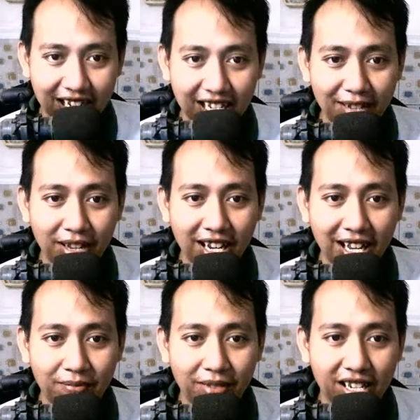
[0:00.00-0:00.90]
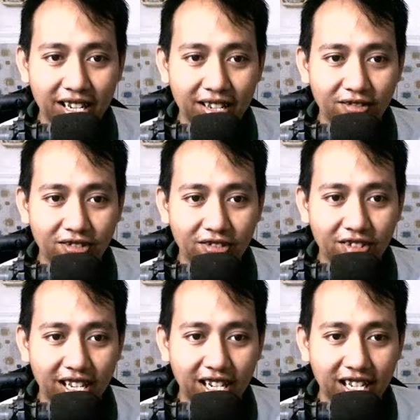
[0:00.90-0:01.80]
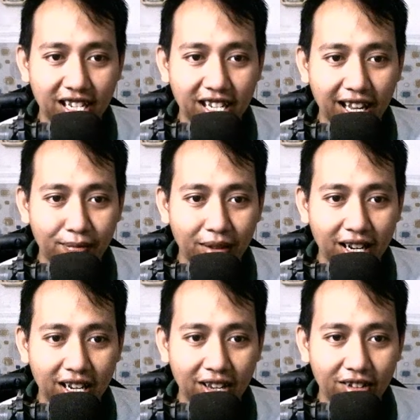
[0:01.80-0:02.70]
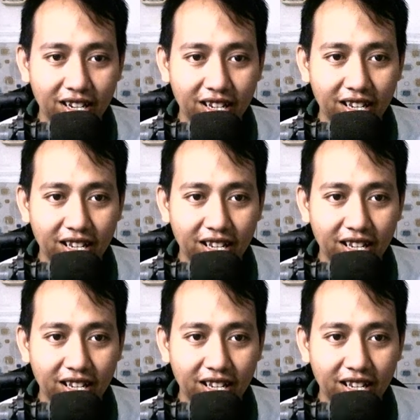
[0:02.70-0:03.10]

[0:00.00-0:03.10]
pakai apa ini untuk dari saham Adaro ini.